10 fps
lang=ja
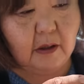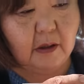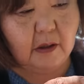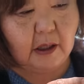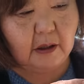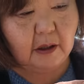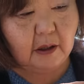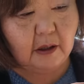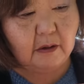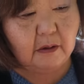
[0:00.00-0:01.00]
さり
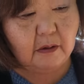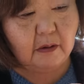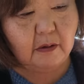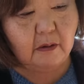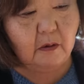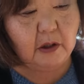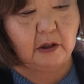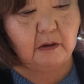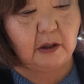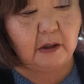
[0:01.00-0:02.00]
げなく、大
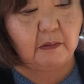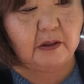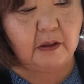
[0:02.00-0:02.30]
きくなります